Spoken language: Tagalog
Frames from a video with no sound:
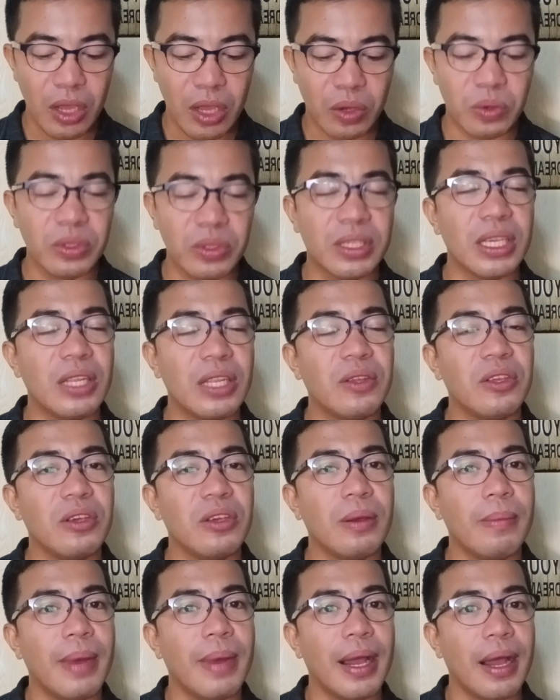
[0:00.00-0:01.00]
Kung sino
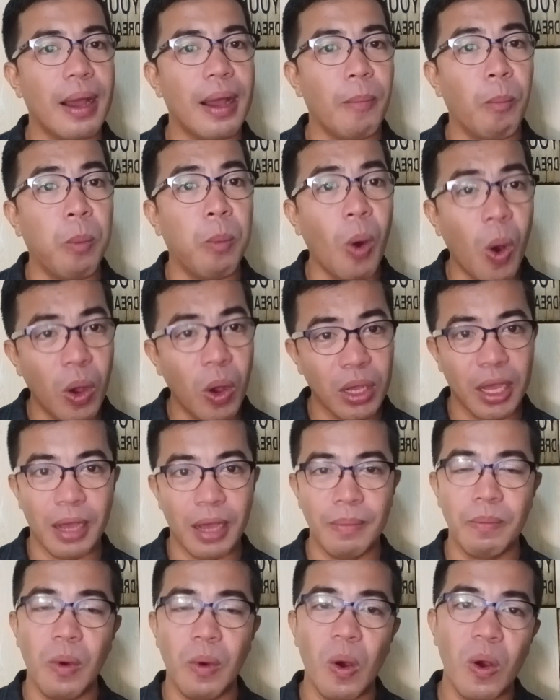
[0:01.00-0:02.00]
yung mga
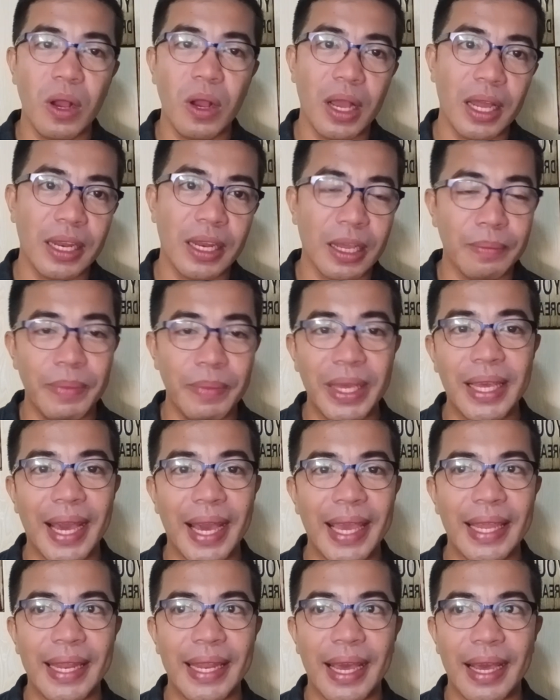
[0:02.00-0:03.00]
bonggang-bonggang
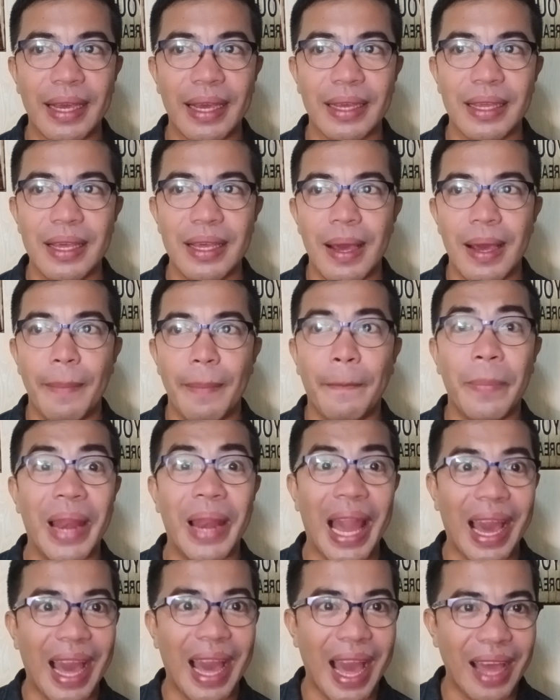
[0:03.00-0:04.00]
nagbigay ng
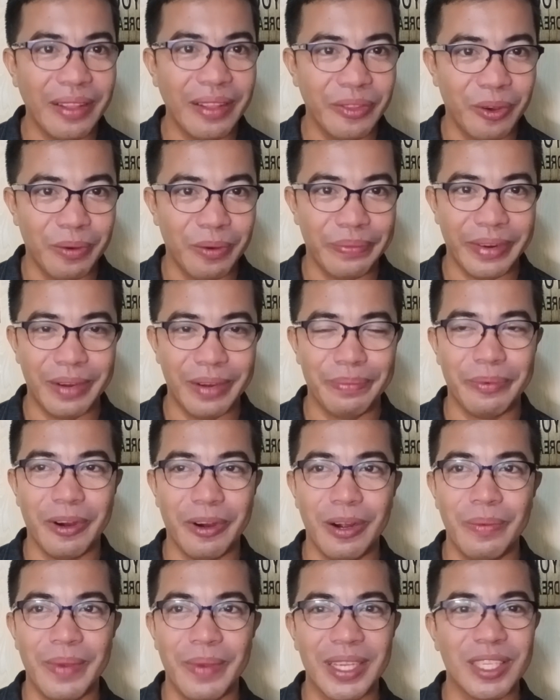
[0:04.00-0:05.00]
plakadong
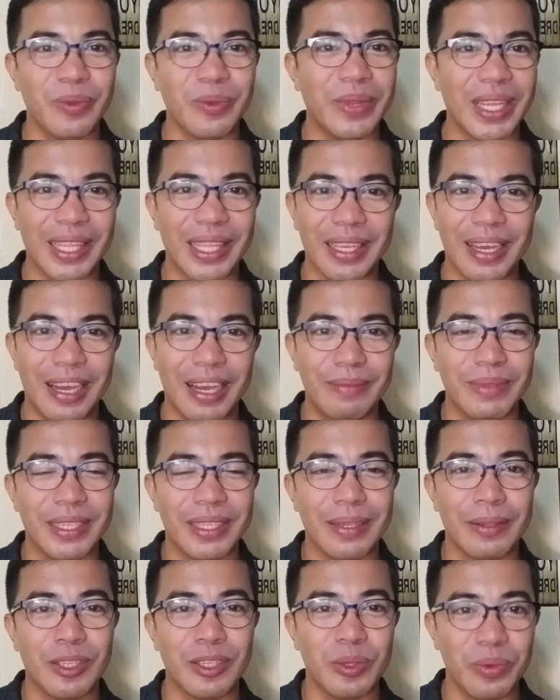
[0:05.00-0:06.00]
performance when it comes
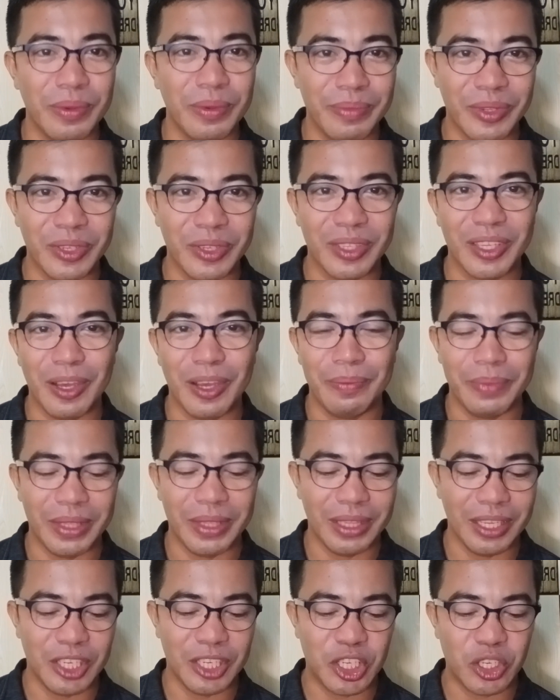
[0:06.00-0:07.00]
sa swimsuit
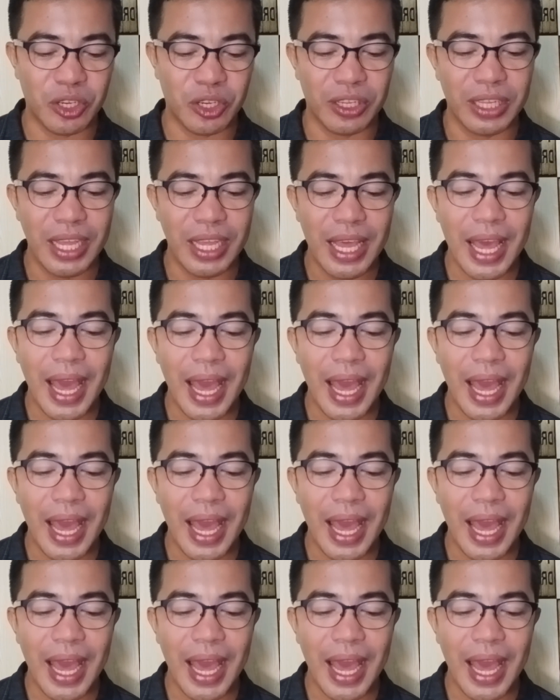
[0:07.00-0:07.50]
competition.